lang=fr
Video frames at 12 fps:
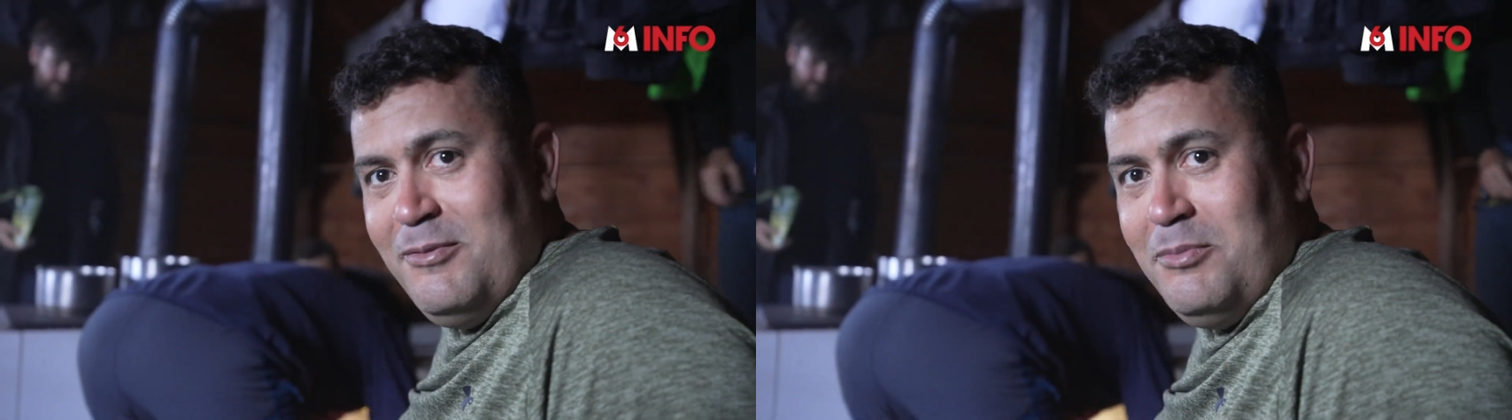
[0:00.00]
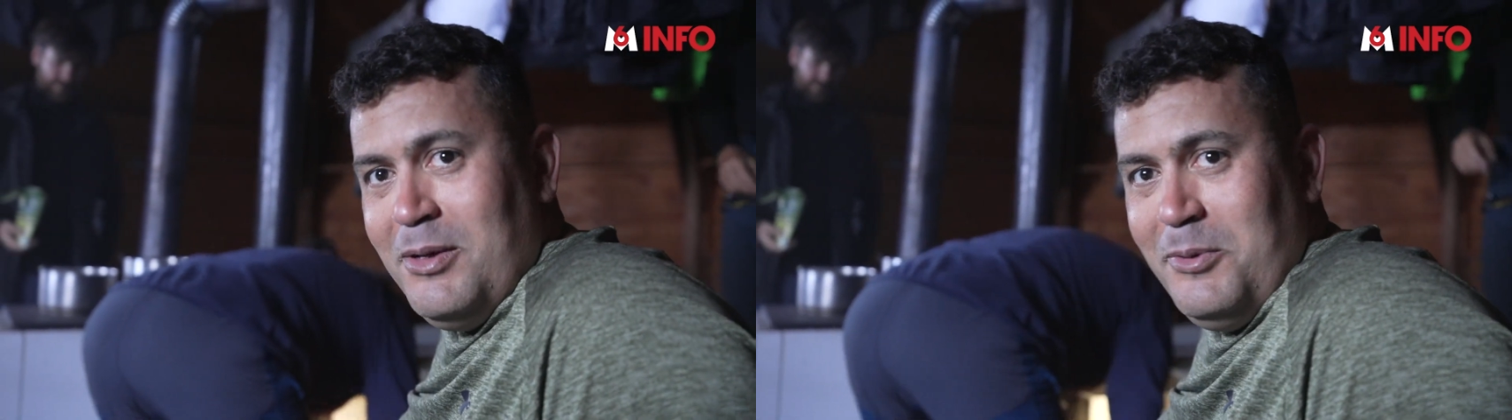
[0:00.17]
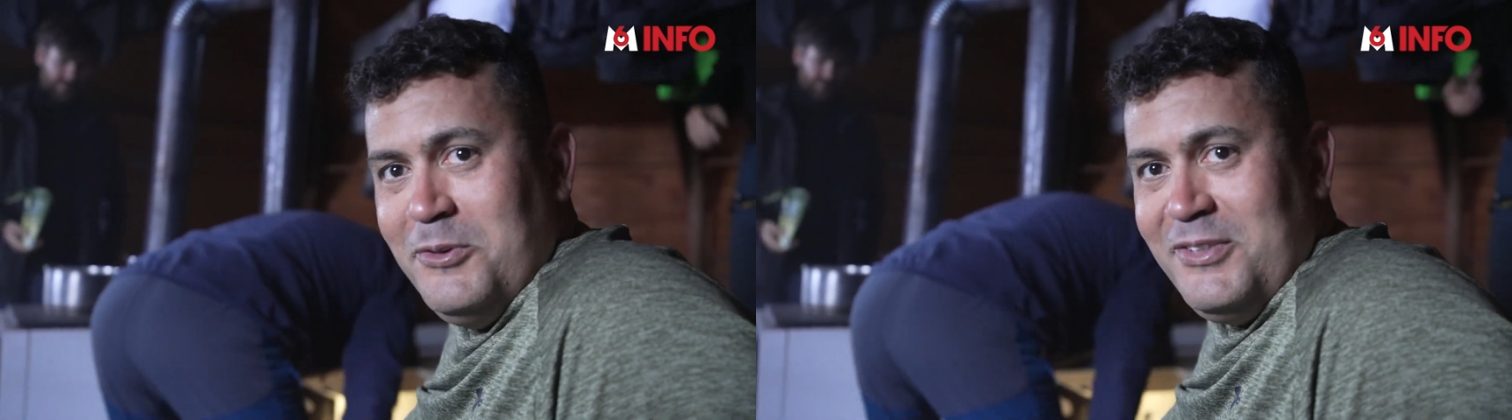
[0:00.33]

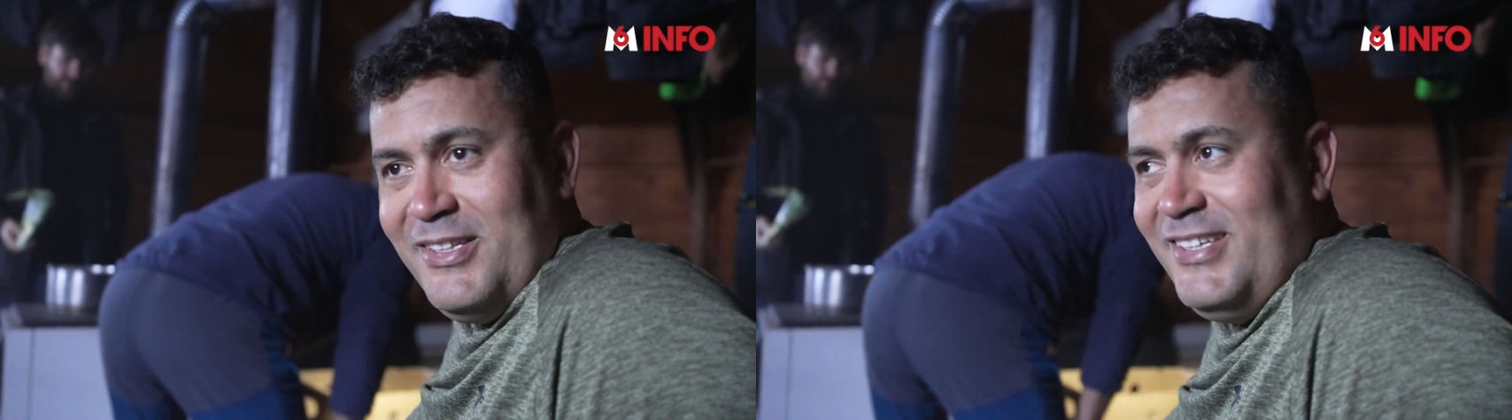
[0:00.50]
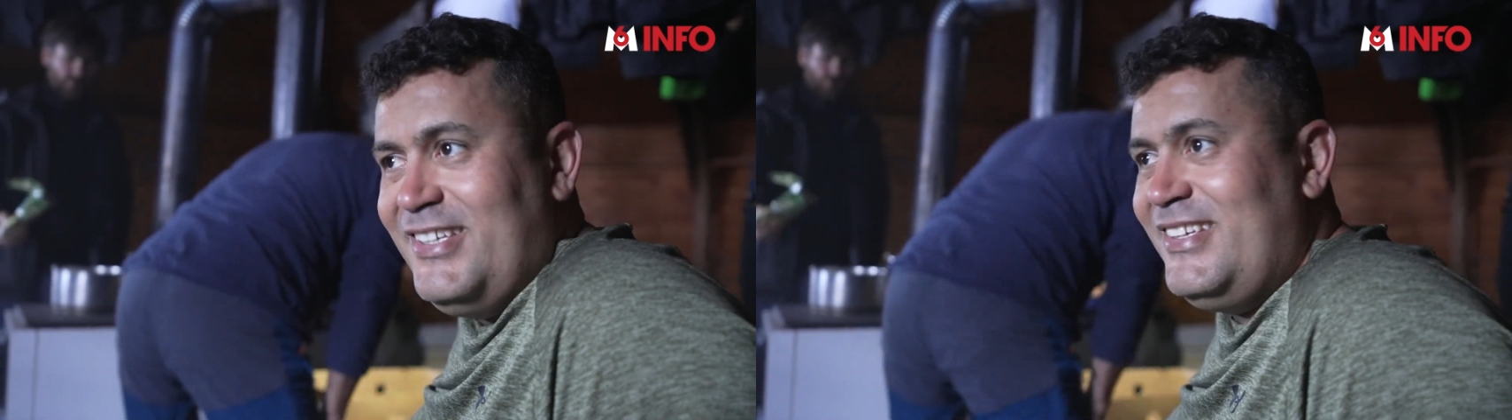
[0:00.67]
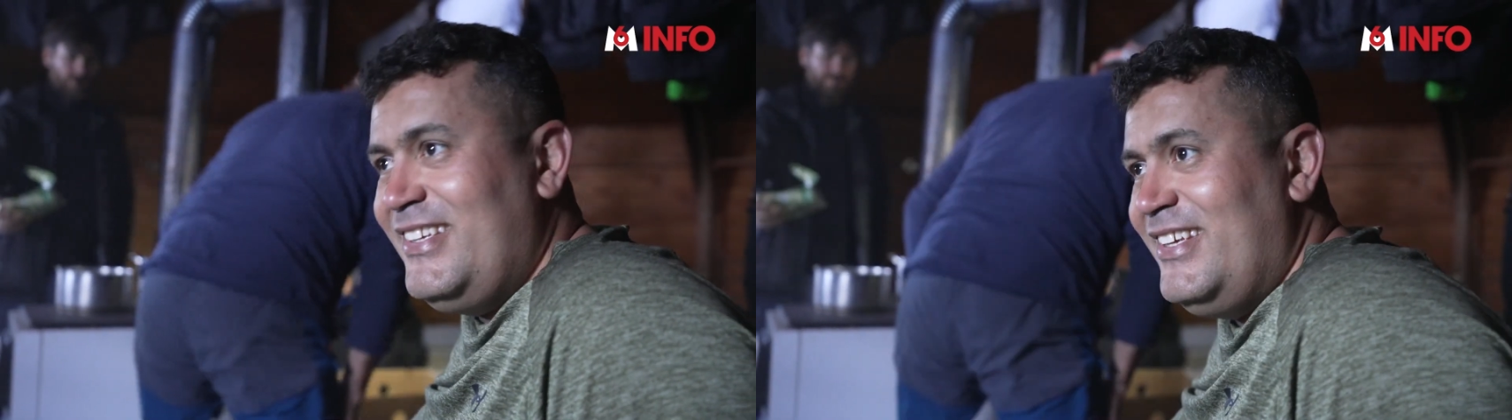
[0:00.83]
pas penser.
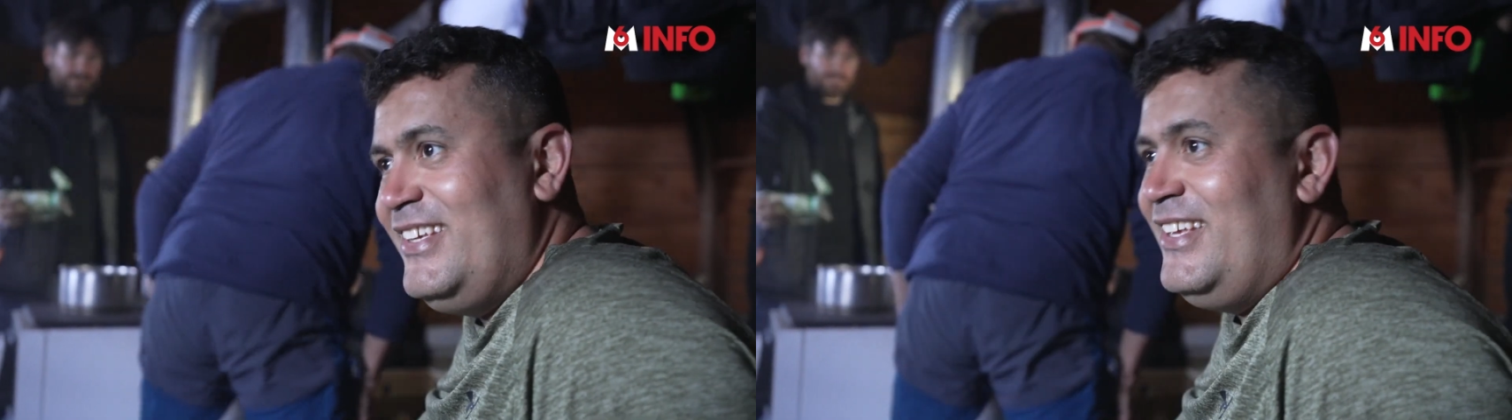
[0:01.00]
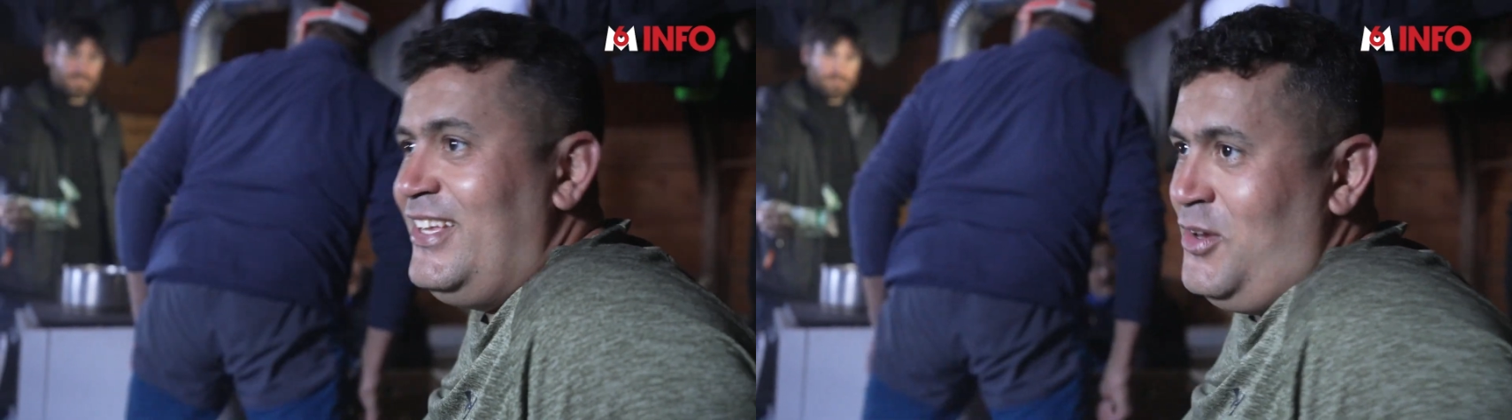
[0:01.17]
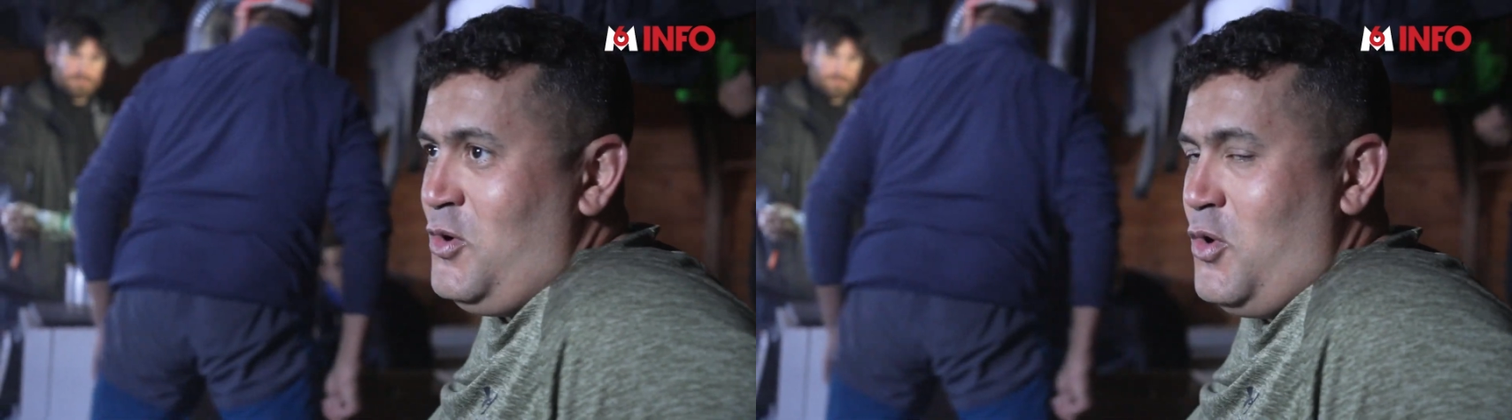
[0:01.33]
Je là